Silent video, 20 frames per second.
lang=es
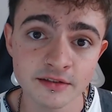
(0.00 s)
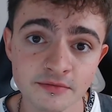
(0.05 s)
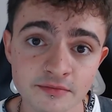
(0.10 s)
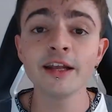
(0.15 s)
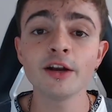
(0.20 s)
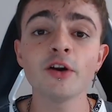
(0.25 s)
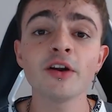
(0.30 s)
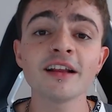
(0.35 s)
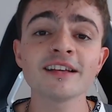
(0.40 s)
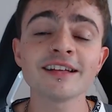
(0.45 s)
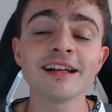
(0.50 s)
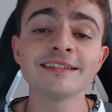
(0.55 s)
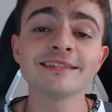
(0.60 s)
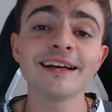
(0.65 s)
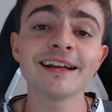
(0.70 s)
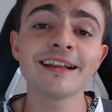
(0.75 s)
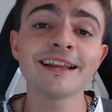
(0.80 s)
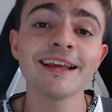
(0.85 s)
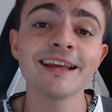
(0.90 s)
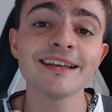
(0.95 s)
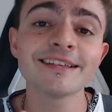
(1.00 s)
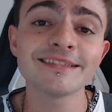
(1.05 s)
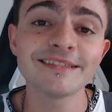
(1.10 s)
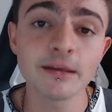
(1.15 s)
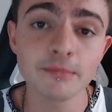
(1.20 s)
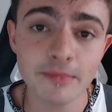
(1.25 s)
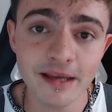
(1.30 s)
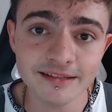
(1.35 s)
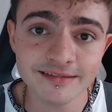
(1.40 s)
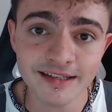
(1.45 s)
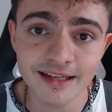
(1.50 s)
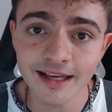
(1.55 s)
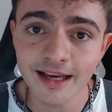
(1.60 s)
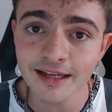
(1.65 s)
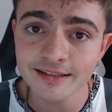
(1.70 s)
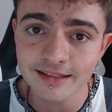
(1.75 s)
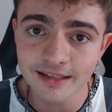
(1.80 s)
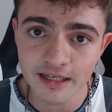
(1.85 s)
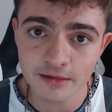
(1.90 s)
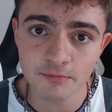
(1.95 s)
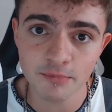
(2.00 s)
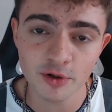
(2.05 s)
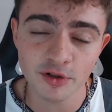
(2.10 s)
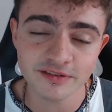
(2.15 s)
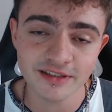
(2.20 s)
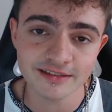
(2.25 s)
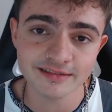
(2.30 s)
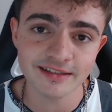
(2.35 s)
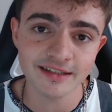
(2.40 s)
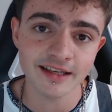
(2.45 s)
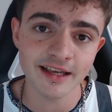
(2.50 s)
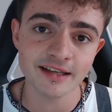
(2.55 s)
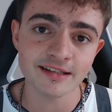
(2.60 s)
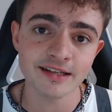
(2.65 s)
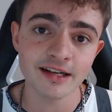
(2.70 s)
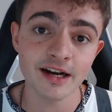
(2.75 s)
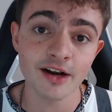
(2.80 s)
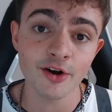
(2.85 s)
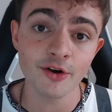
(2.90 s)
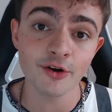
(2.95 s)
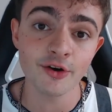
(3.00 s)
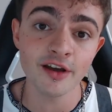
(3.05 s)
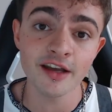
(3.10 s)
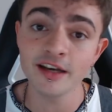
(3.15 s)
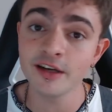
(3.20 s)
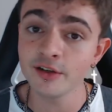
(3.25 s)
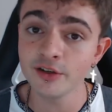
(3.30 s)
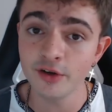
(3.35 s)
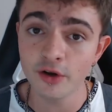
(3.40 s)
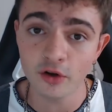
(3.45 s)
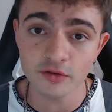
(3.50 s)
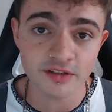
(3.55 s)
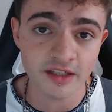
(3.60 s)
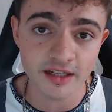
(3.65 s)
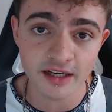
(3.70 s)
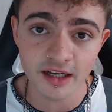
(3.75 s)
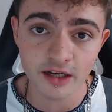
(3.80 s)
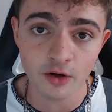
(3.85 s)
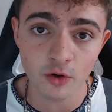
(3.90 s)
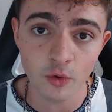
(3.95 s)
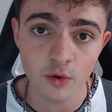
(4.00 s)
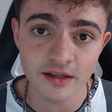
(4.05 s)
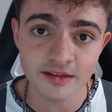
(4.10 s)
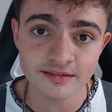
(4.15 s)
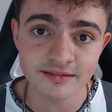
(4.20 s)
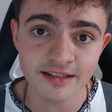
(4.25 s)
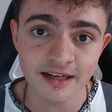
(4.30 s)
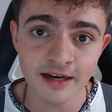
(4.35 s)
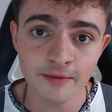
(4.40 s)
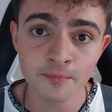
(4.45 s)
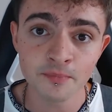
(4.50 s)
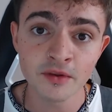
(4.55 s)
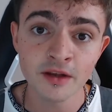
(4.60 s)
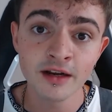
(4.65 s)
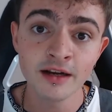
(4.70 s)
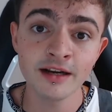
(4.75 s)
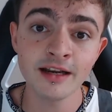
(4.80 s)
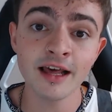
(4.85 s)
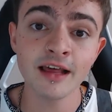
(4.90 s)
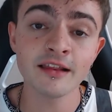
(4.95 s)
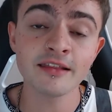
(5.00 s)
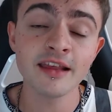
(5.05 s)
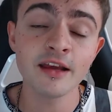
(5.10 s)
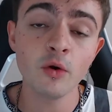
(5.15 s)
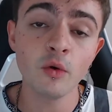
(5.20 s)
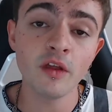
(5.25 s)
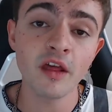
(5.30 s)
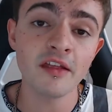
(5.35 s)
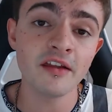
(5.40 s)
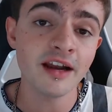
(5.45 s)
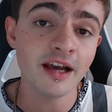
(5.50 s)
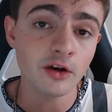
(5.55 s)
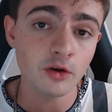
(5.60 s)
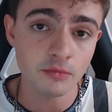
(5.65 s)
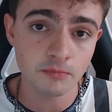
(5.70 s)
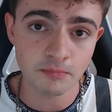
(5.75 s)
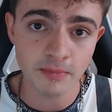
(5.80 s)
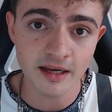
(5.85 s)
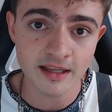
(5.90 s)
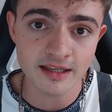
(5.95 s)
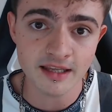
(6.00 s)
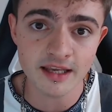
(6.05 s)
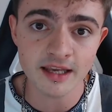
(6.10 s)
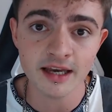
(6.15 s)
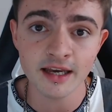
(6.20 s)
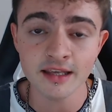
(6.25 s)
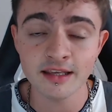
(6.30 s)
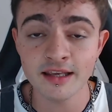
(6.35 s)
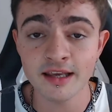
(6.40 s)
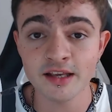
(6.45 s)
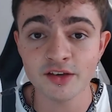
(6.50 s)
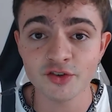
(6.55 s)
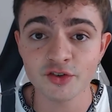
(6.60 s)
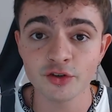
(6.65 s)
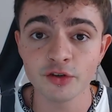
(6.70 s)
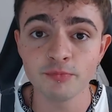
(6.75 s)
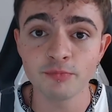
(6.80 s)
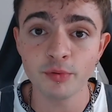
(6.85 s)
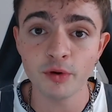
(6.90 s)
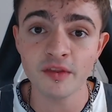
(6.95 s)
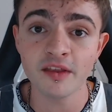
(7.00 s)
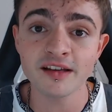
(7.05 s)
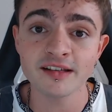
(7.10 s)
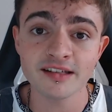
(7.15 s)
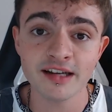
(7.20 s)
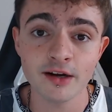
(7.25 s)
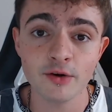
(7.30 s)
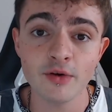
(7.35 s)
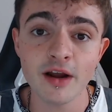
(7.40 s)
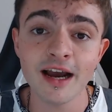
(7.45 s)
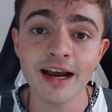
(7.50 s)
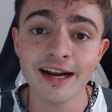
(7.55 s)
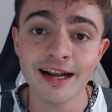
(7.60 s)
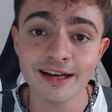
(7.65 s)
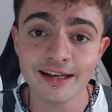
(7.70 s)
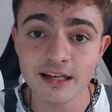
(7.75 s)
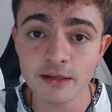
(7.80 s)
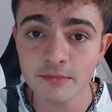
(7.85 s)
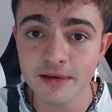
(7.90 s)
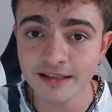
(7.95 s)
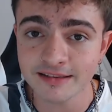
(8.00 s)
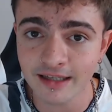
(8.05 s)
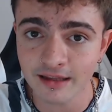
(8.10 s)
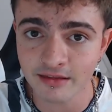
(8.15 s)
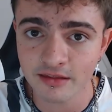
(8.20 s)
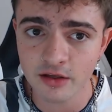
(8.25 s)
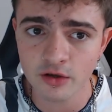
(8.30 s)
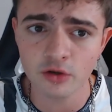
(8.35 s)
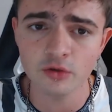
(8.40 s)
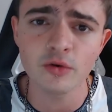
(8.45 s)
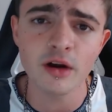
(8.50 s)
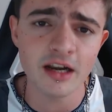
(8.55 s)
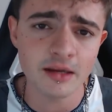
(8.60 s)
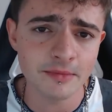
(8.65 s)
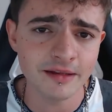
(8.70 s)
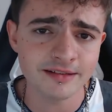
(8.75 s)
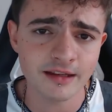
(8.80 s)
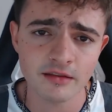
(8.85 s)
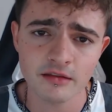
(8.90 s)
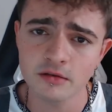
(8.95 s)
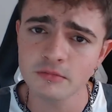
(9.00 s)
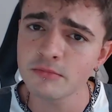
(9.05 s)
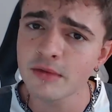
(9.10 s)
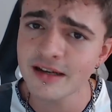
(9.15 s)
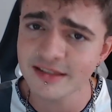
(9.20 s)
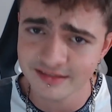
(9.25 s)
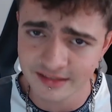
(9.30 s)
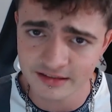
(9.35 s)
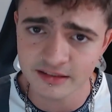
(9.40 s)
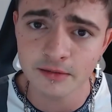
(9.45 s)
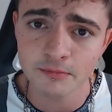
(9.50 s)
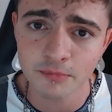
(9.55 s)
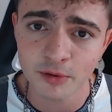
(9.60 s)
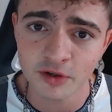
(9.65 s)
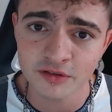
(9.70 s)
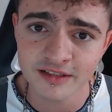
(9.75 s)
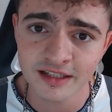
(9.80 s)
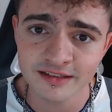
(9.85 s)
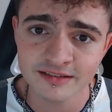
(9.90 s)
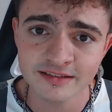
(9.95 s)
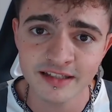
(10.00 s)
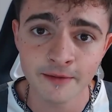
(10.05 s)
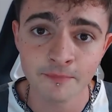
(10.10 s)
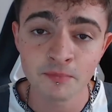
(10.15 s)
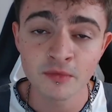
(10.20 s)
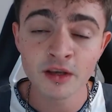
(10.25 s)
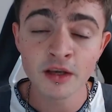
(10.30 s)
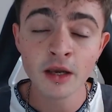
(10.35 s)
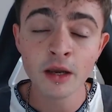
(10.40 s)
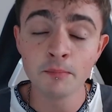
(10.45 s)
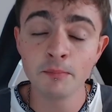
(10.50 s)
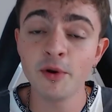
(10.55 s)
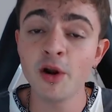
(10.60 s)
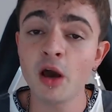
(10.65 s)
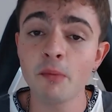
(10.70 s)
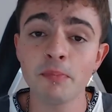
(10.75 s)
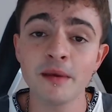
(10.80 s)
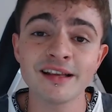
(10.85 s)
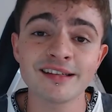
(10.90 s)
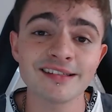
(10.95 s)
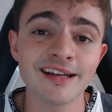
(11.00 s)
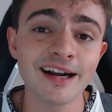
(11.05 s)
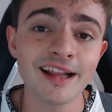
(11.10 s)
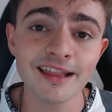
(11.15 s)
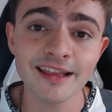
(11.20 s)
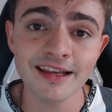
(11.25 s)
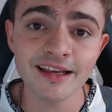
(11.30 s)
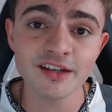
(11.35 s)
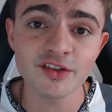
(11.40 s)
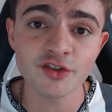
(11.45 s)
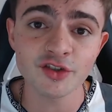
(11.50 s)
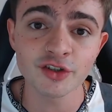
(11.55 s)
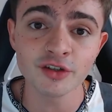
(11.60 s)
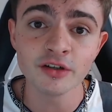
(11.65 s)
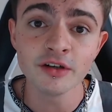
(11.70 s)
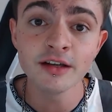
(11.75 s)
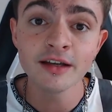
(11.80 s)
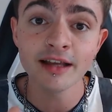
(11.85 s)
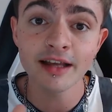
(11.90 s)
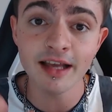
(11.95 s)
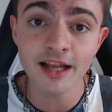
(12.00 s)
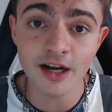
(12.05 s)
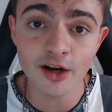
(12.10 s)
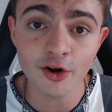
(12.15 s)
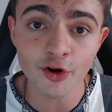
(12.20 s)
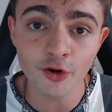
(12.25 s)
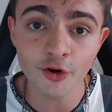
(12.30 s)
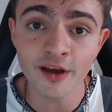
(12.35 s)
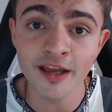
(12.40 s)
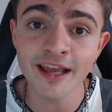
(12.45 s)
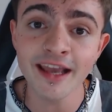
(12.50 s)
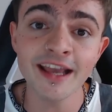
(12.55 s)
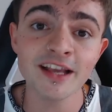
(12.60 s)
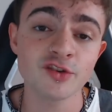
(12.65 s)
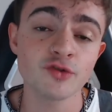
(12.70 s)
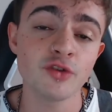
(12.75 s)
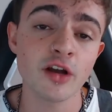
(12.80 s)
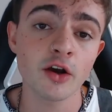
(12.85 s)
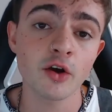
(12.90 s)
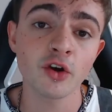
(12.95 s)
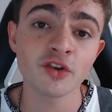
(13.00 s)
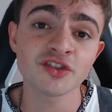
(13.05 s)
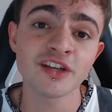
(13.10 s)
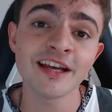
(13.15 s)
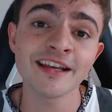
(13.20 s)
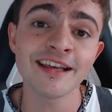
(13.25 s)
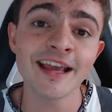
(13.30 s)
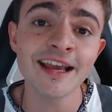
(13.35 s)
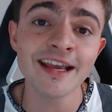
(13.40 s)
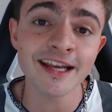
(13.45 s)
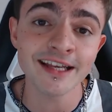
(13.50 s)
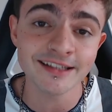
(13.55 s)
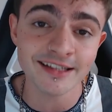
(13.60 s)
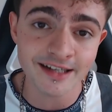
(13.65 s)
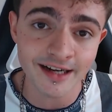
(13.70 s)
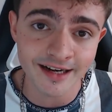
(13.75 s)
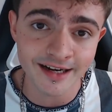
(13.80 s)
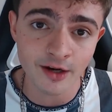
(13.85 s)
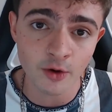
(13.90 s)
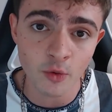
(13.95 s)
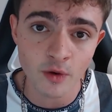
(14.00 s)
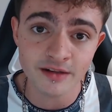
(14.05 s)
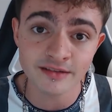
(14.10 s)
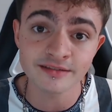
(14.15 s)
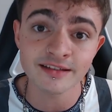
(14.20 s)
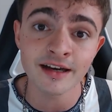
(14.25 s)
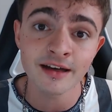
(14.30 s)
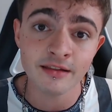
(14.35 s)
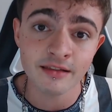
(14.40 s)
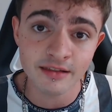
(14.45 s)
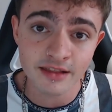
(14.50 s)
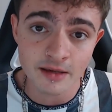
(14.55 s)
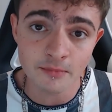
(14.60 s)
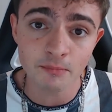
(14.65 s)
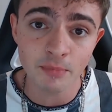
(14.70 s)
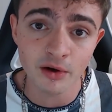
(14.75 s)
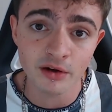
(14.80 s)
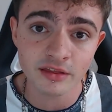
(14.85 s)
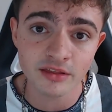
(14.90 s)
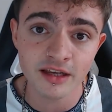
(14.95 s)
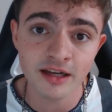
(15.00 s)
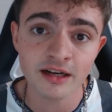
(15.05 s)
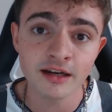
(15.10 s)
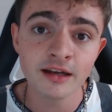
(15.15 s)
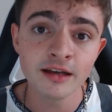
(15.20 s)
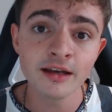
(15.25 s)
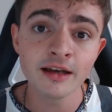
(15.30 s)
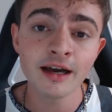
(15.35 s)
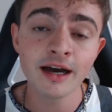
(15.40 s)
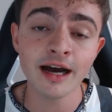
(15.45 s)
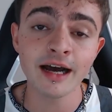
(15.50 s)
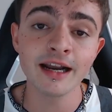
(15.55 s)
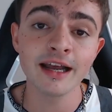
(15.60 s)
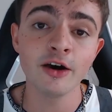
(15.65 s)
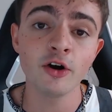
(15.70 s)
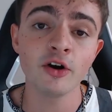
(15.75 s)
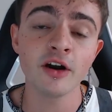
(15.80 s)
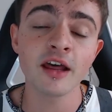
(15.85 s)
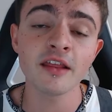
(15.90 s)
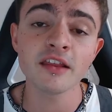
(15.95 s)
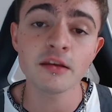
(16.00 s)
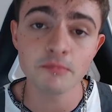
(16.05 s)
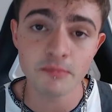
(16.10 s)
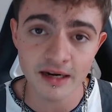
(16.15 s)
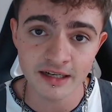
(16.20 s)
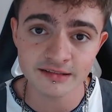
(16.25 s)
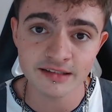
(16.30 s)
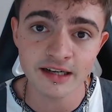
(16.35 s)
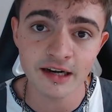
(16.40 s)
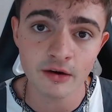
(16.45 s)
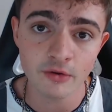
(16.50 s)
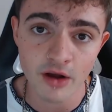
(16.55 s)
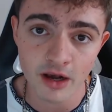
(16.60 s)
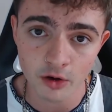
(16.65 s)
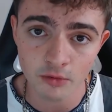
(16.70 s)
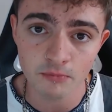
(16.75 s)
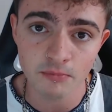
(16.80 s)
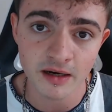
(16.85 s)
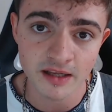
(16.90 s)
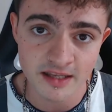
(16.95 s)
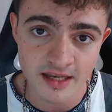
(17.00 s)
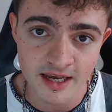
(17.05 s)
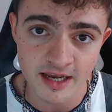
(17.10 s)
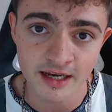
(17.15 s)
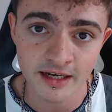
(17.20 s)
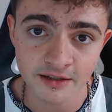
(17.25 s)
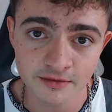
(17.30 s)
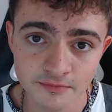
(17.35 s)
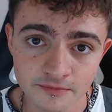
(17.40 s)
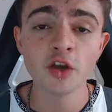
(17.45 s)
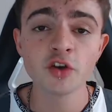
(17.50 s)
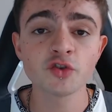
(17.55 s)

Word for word: Quiero resaltar que esta métrica tan importante que es el ROE no tiene en cuenta la deuda de la compañía y eso puede ser una gran limitación, una limitación bastante importante. Pero a pesar de eso, el ROE es una cosa que hay que tener en cuenta 100% a la hora de invertir en una compañía.